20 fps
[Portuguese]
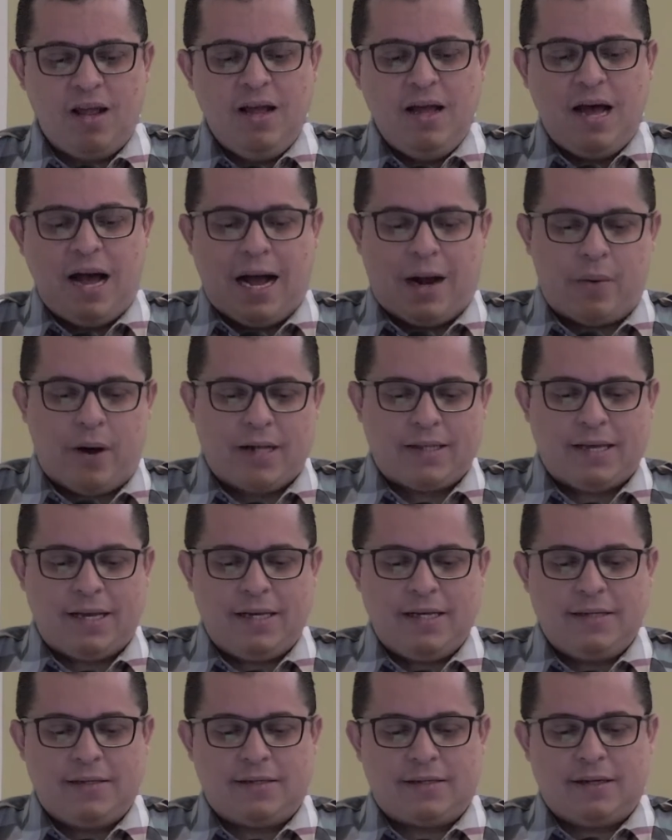A quarta
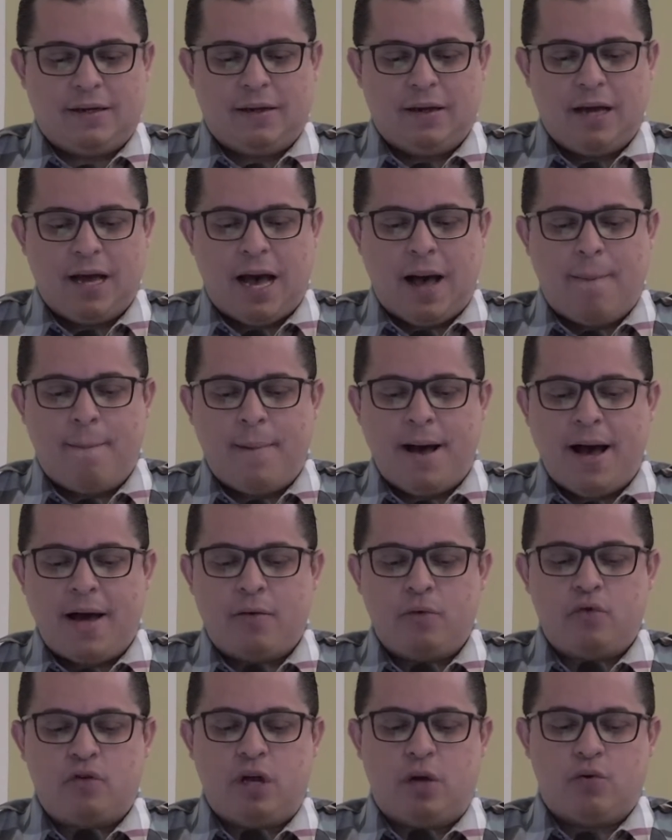lista, amar
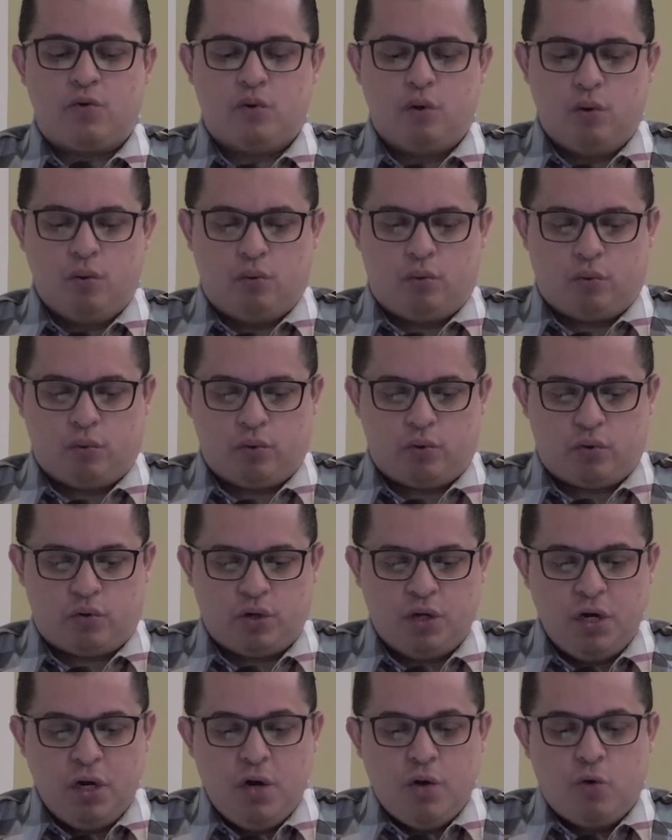uns aos outros.
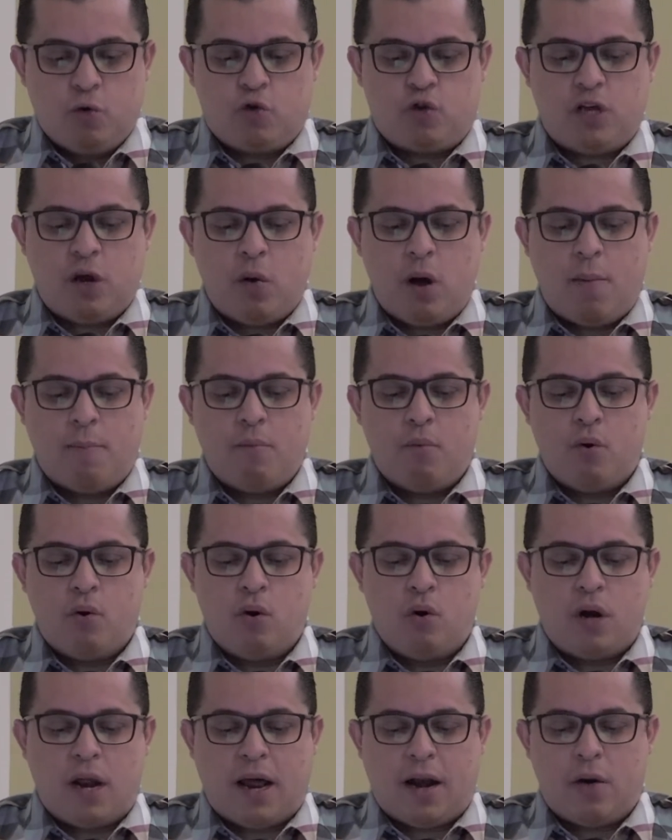O seu
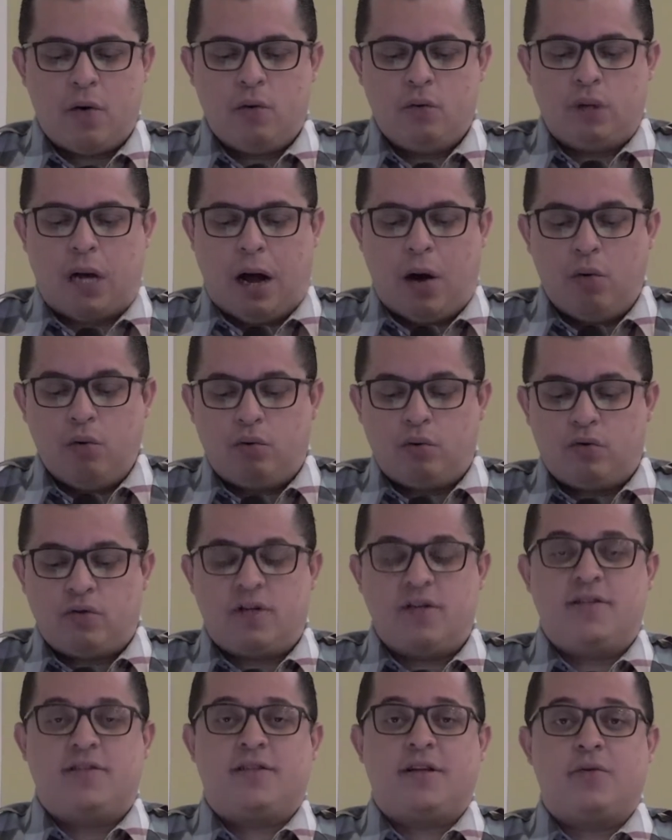amor a outros
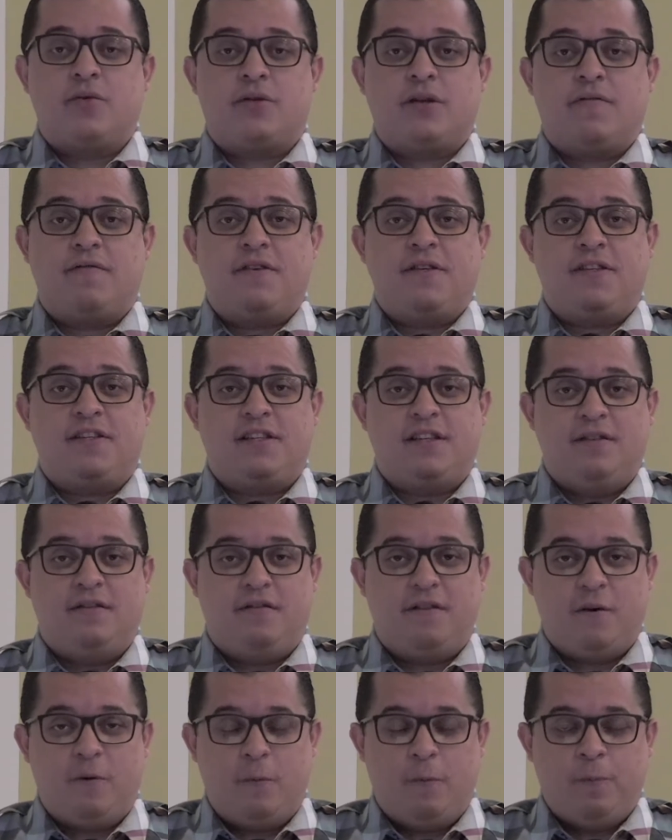cristãos é
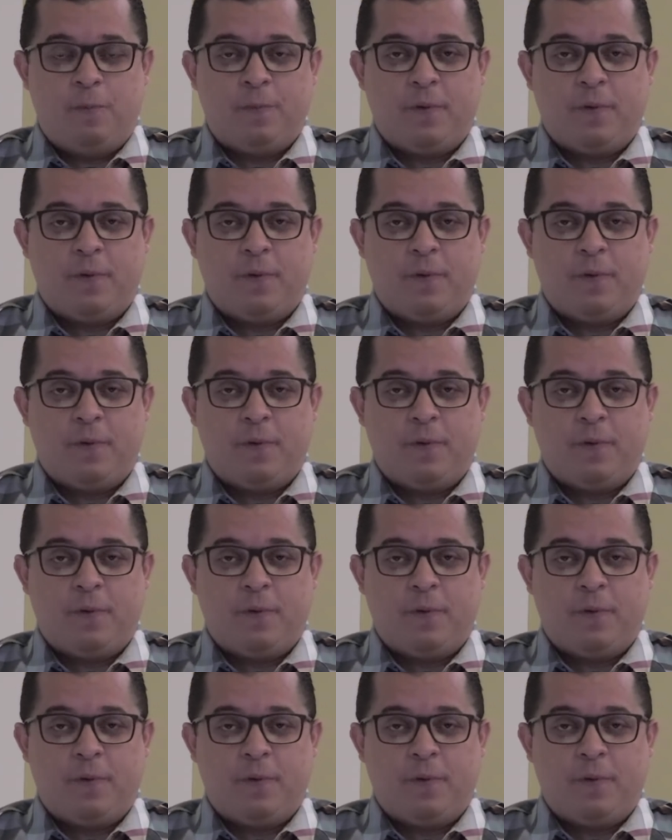visível,